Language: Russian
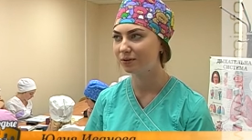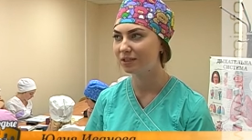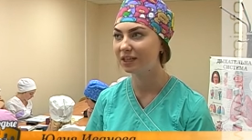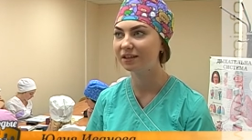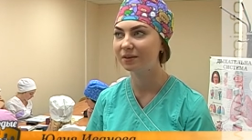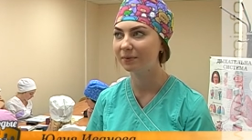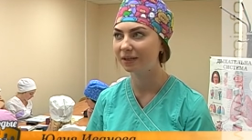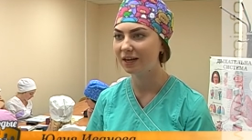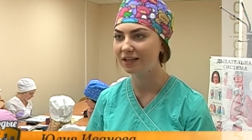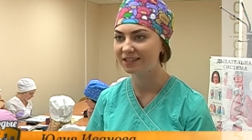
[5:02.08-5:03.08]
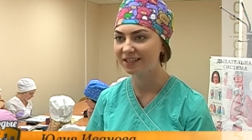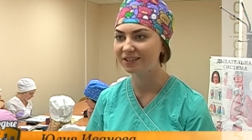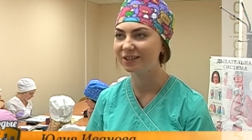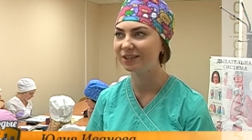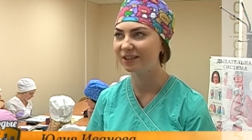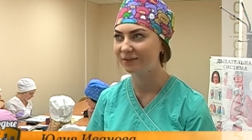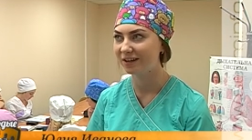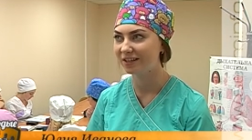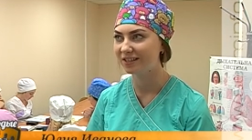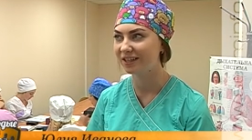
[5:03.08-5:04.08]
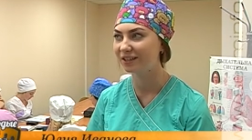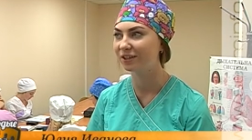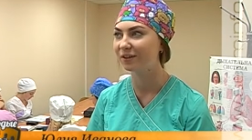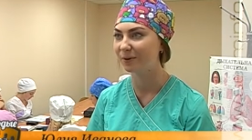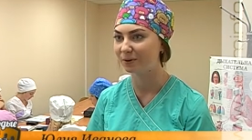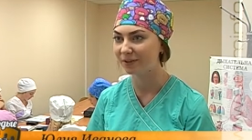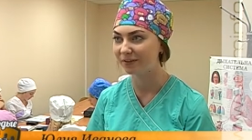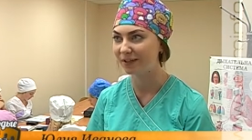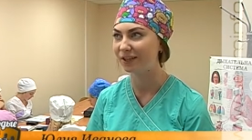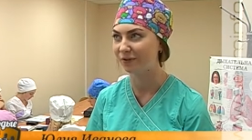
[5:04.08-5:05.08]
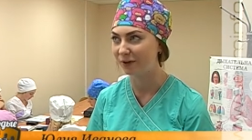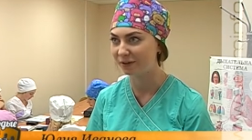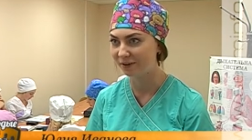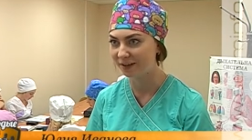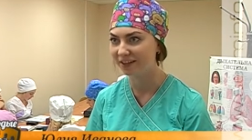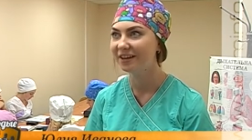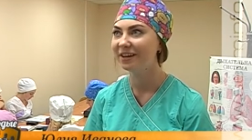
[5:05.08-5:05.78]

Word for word: есть некоторые боялись, некоторые не давались, некоторые, наоборот, говорили «давай, давай».